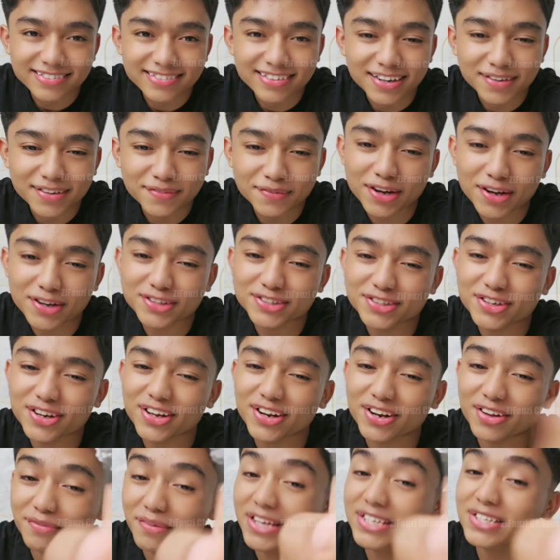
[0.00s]
baru join lo
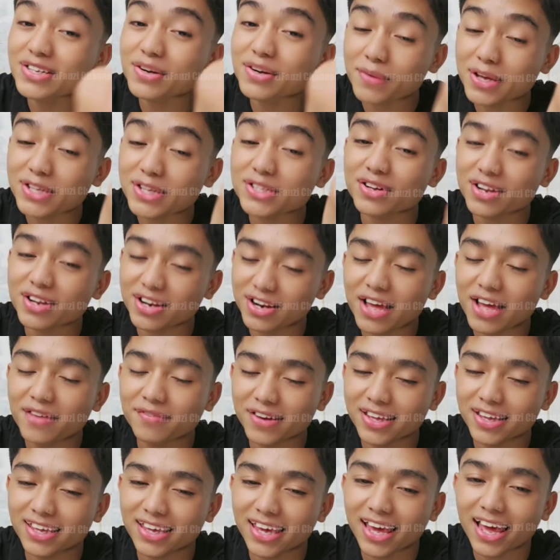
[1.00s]
besok besok live
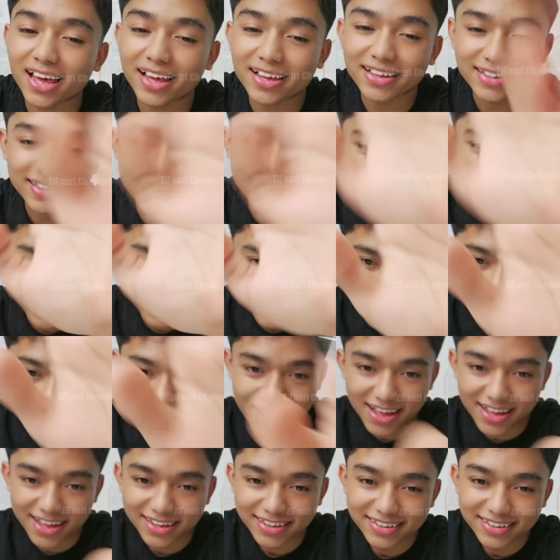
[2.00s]
lagi ya dadah